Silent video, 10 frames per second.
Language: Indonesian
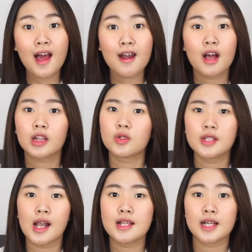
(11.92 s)
atau
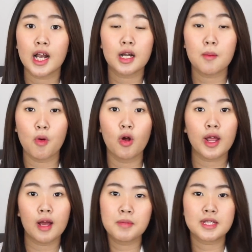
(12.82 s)
jalan-jalan ke mall
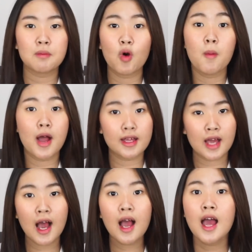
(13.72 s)
yang bisa bawa
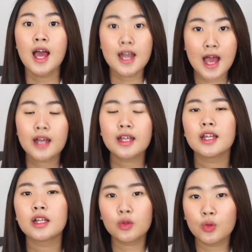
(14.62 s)
banyak. Dan
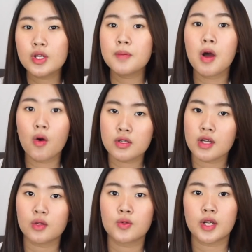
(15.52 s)
ini tuh di bawah
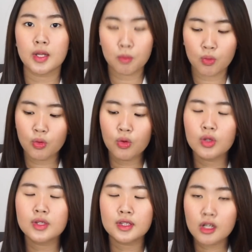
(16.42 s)
100 ribu.
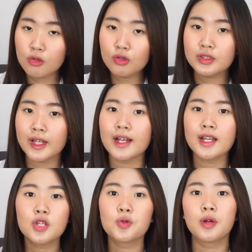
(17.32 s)
Terus
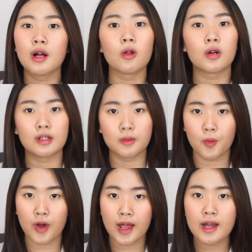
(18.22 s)
ini juga local
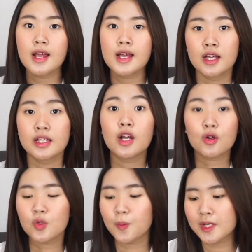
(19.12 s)
brand. Jadi aku
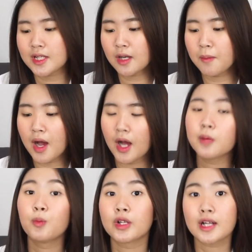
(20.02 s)
super senang
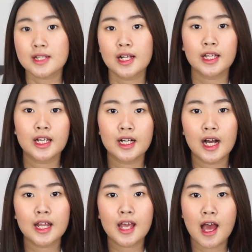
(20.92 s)
banget buat kasih lihat ini ke
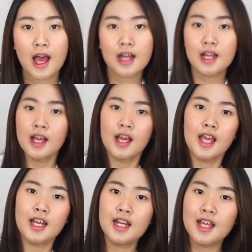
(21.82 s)
kalian.
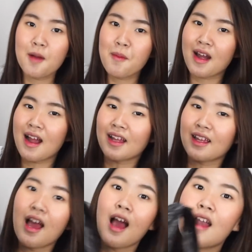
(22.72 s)
Ini dia
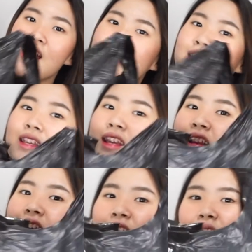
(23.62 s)
barangnya ada
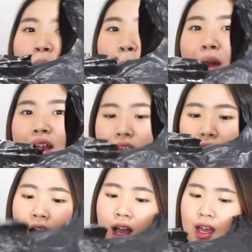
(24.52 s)
segini banyak.
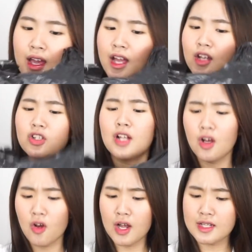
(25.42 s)
Ini total
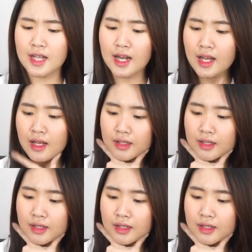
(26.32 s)
kalau gak salah